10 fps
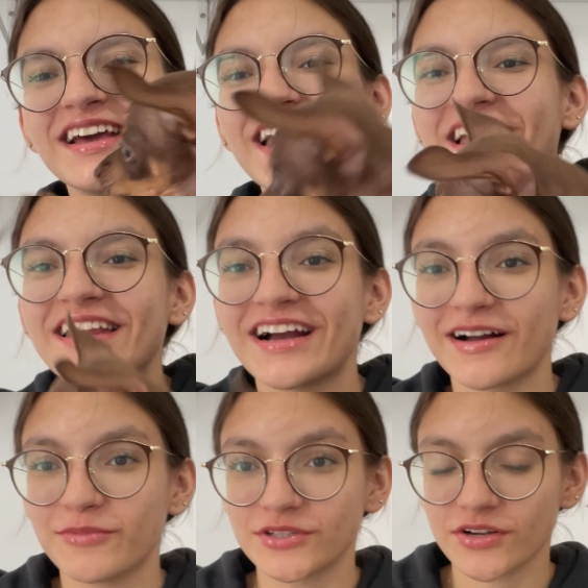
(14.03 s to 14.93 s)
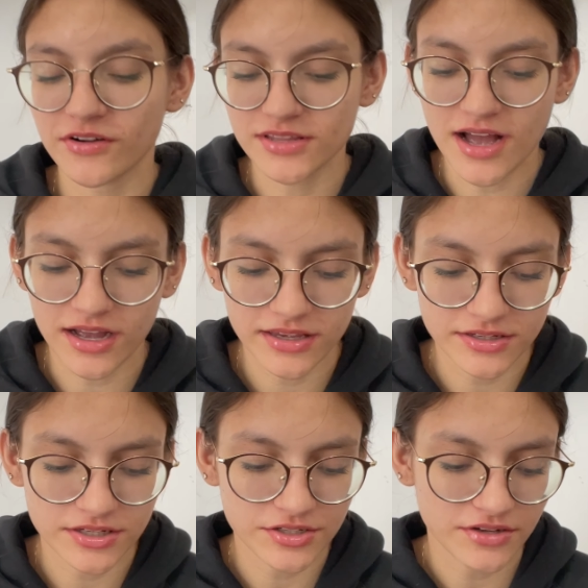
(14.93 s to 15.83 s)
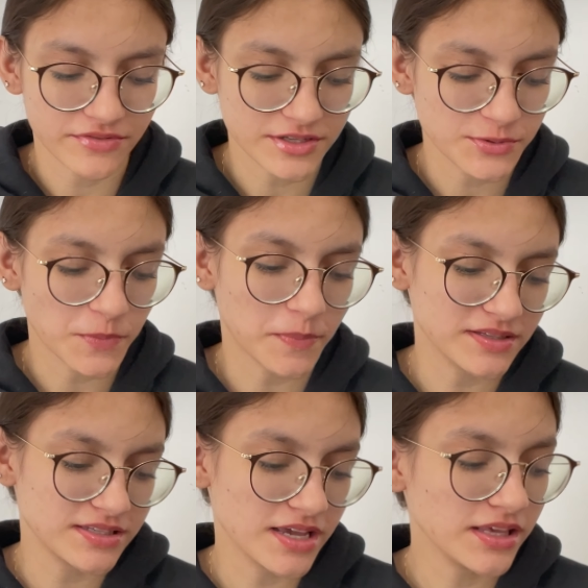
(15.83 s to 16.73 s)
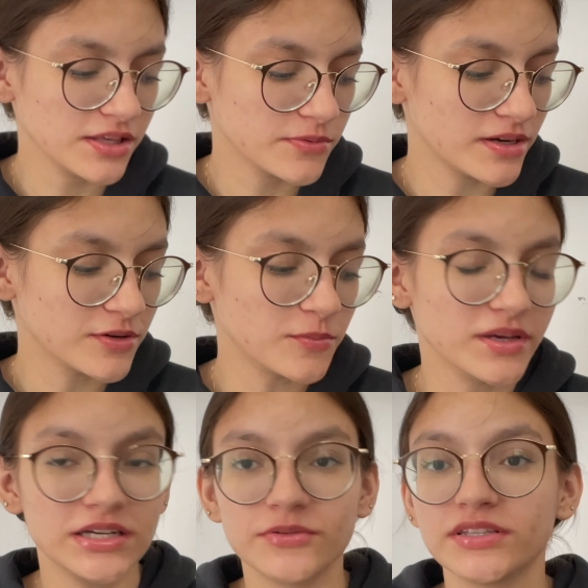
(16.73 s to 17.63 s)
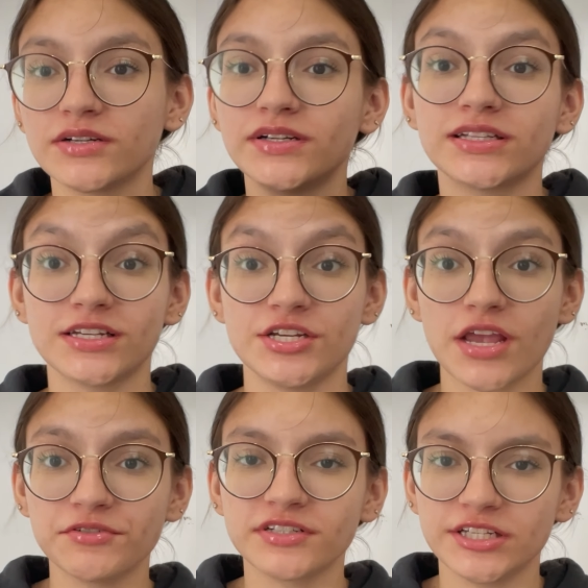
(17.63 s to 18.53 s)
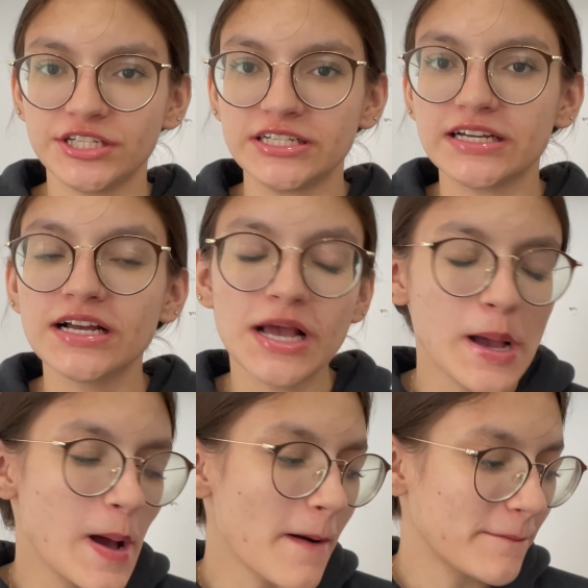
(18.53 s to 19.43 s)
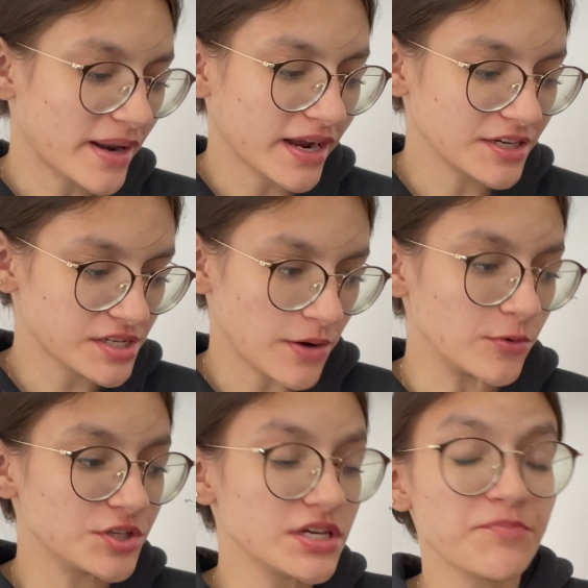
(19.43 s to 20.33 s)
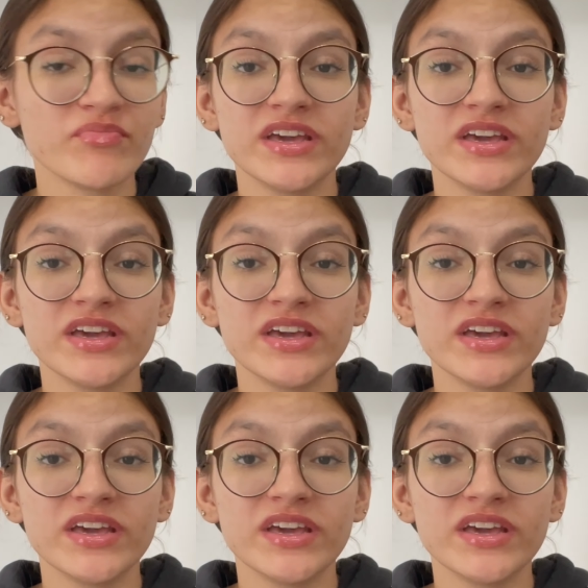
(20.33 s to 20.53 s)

ele acabou de acordar e a gente já fez um passeinho, ele comeu, então ele tá cheio de energia pra gastar hoje.